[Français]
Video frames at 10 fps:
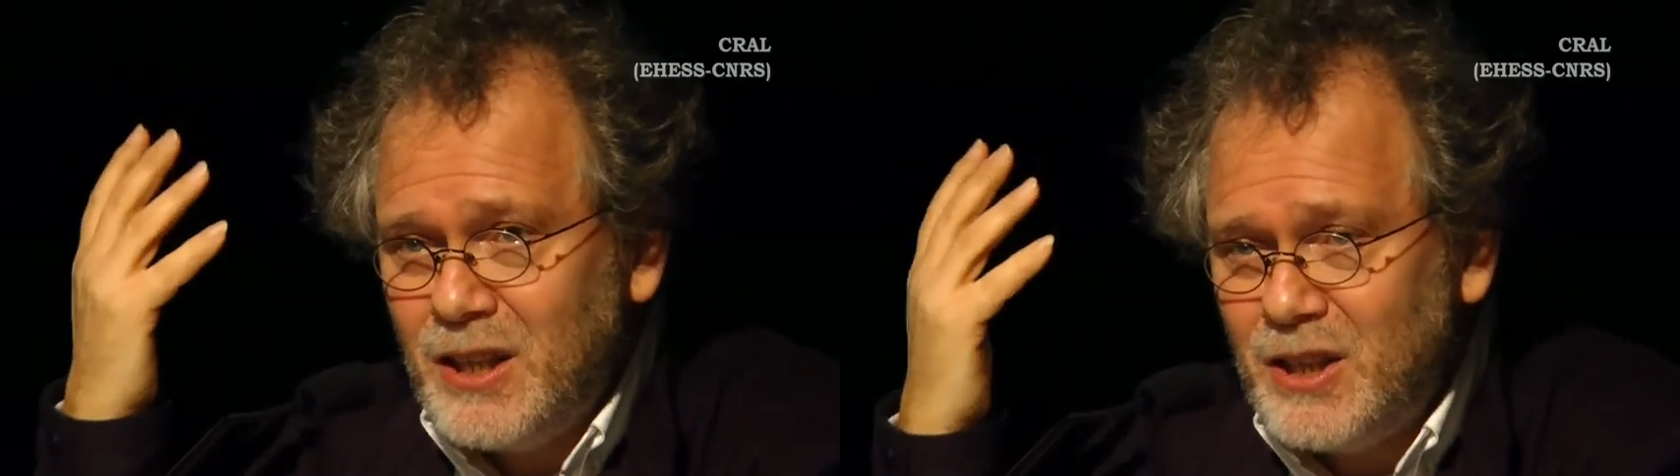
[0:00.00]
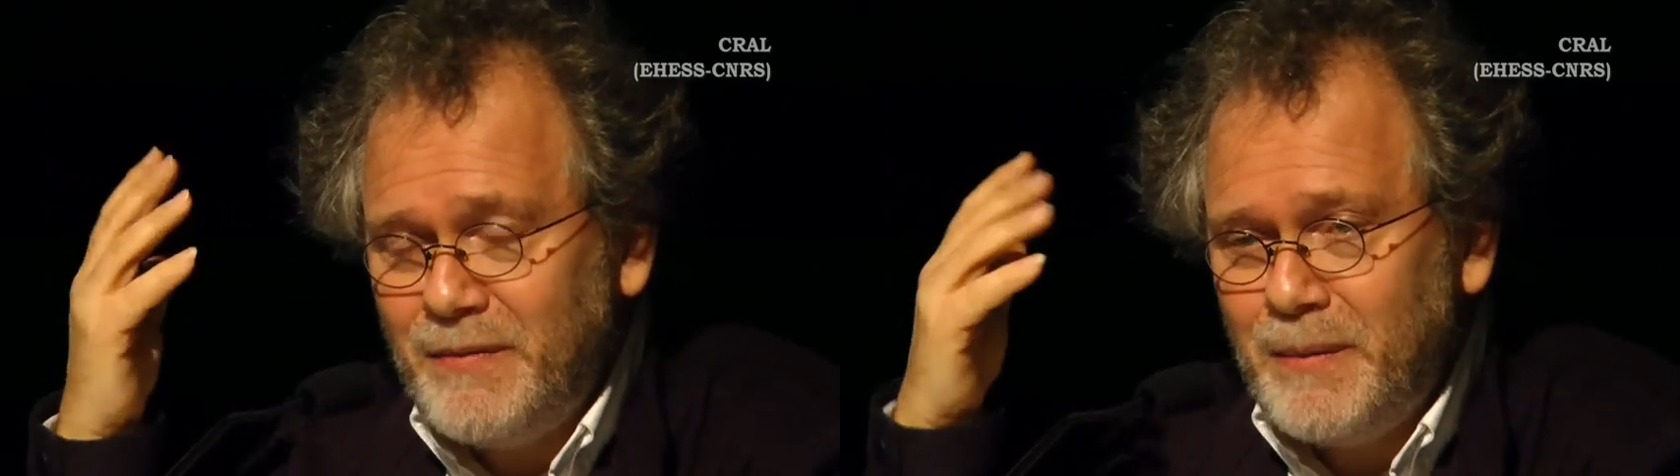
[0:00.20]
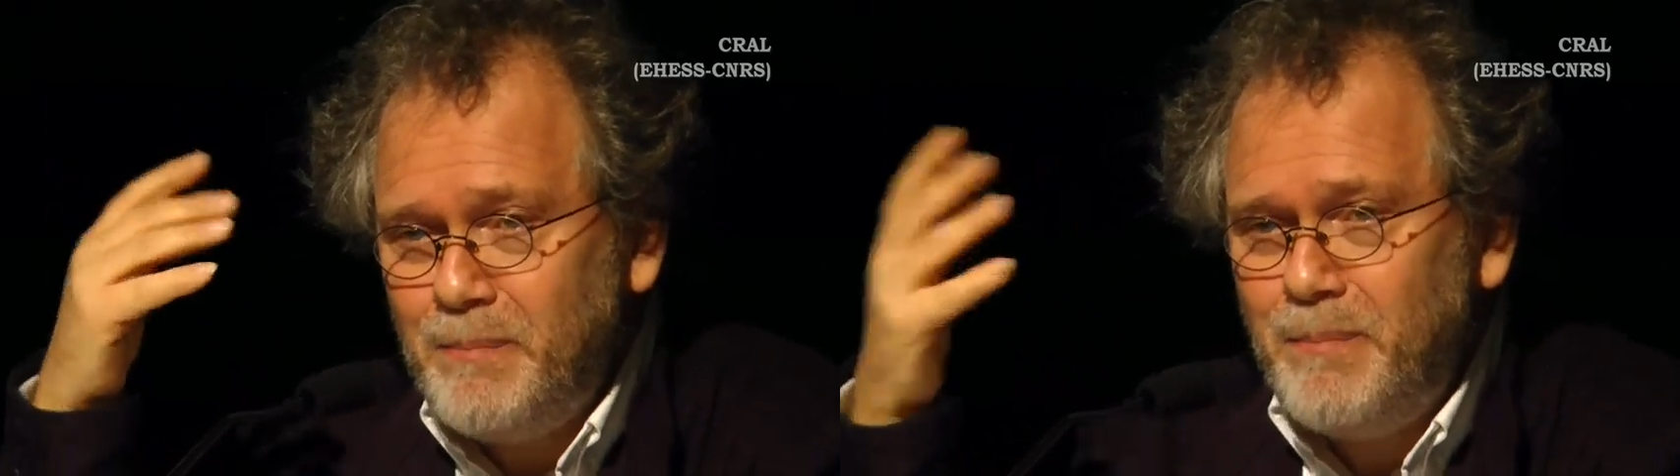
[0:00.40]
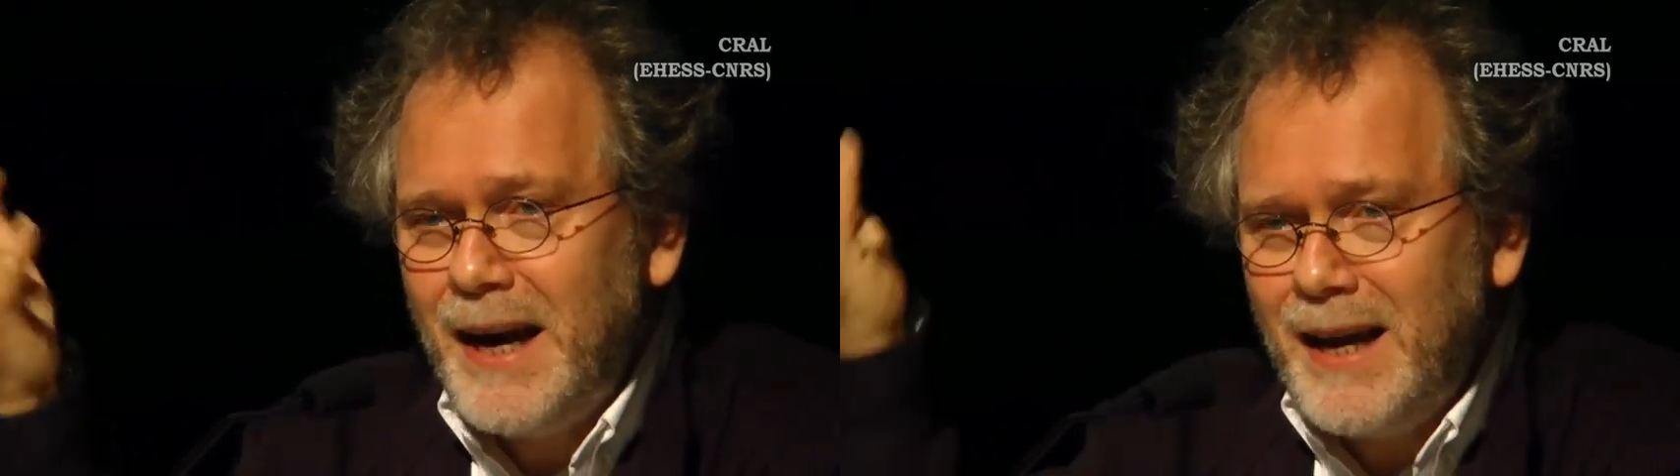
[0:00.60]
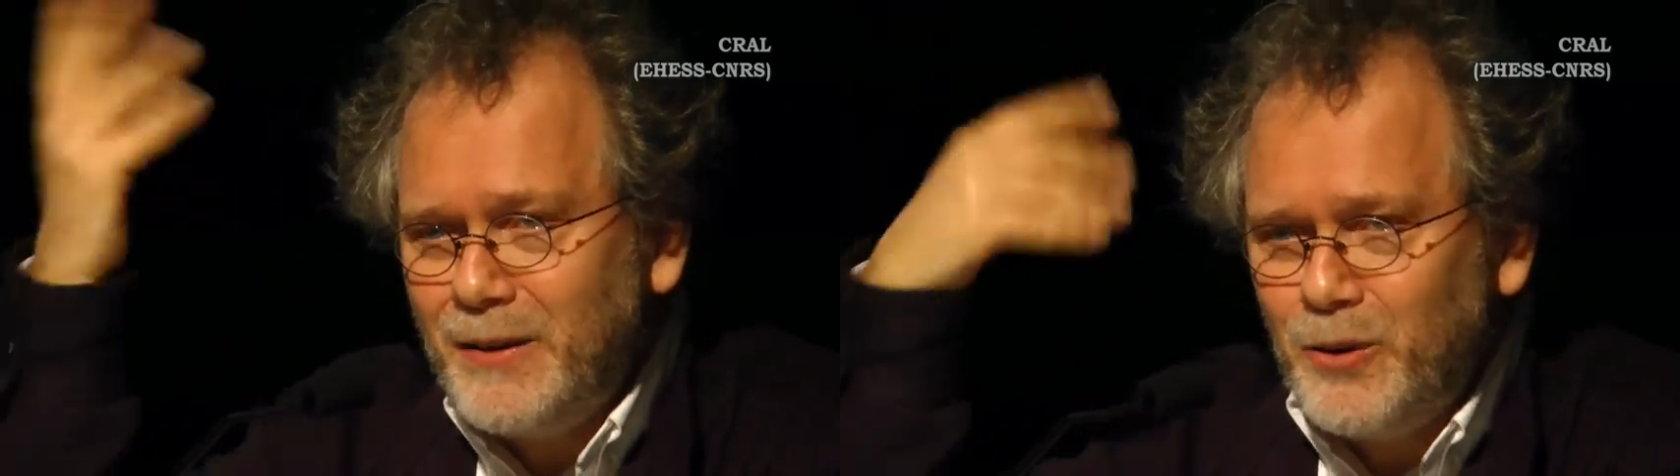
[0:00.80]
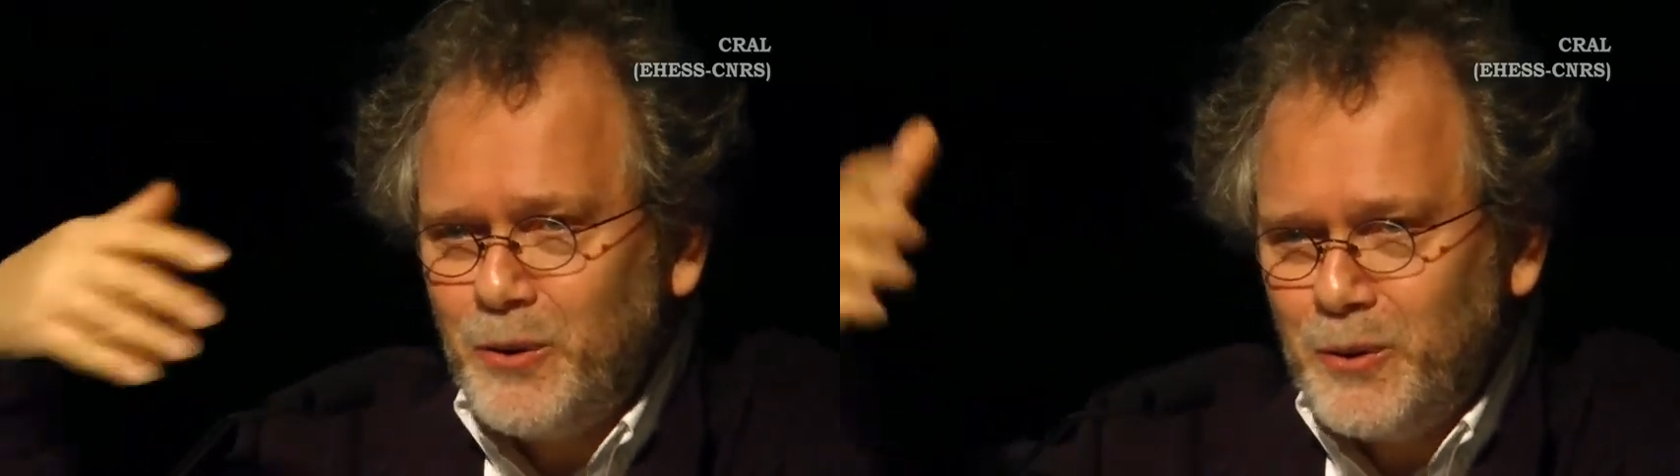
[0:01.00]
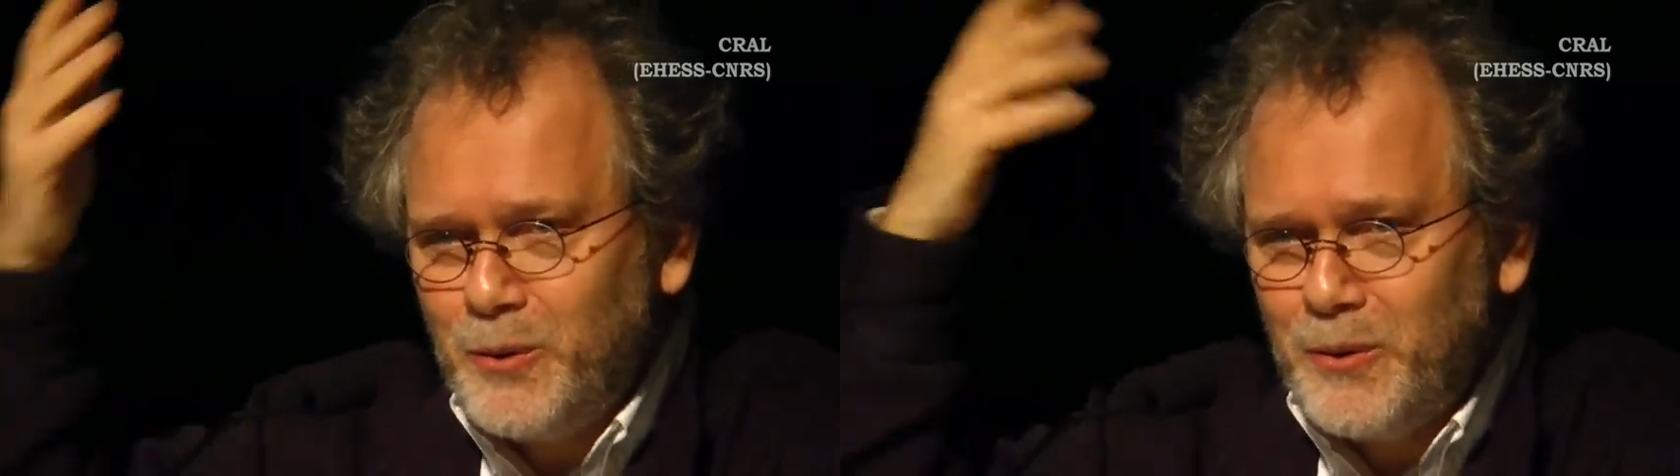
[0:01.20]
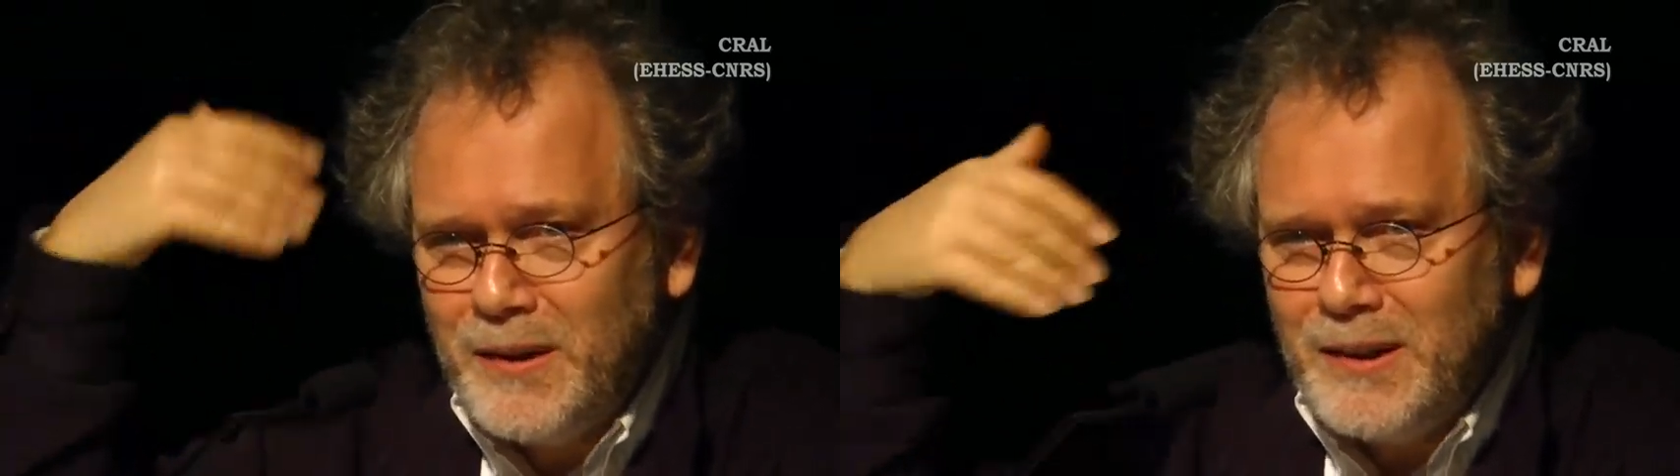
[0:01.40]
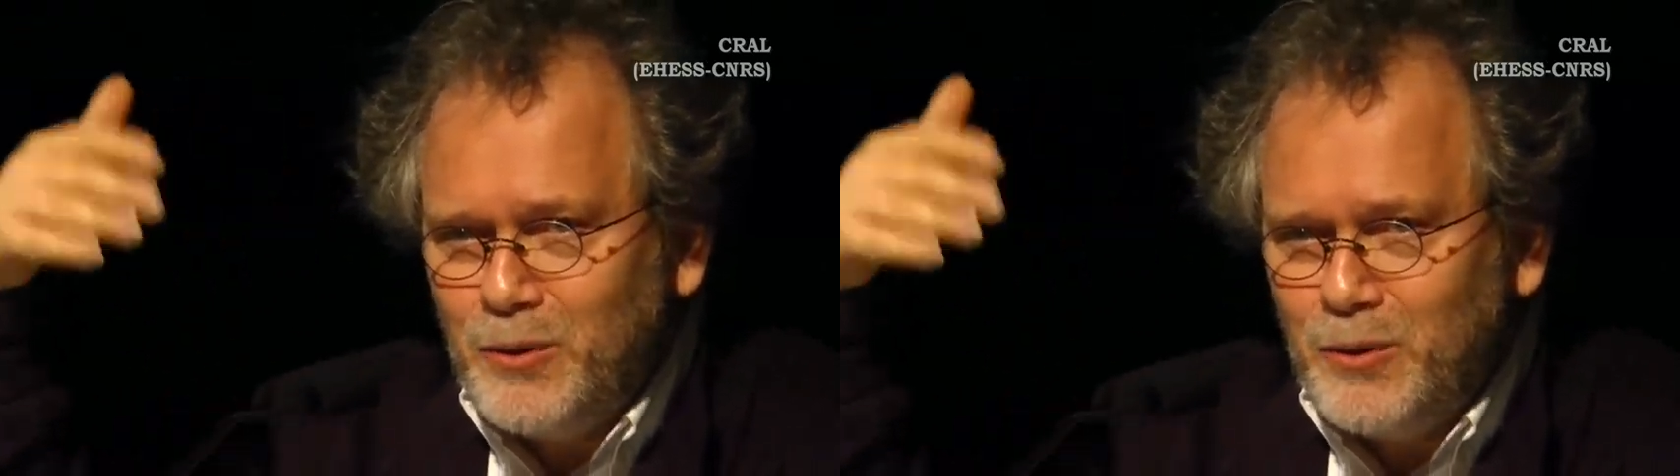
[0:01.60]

j'avais plein de,